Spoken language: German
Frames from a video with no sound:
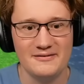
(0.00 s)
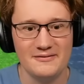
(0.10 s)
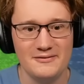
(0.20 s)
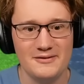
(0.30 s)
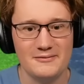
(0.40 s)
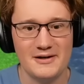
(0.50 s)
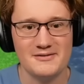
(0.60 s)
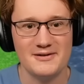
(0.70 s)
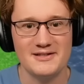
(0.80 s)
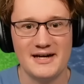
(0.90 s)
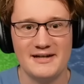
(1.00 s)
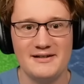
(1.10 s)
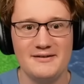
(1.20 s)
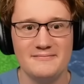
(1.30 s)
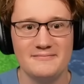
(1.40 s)
Hm, Redstone geht da
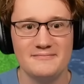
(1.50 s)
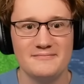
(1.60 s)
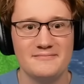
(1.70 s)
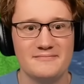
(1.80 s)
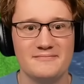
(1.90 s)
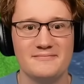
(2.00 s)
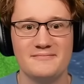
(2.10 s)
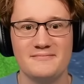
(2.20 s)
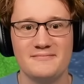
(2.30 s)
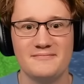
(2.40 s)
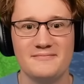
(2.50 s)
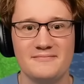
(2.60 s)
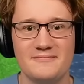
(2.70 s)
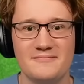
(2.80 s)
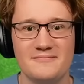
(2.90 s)
entlang. Ui.
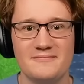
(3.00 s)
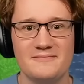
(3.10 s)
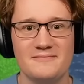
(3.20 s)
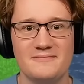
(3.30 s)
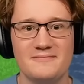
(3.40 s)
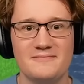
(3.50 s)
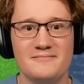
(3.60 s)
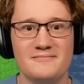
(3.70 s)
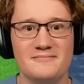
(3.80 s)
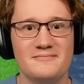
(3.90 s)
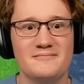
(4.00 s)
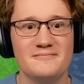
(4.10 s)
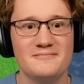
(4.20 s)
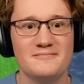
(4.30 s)
Oh, oh, oh, oh.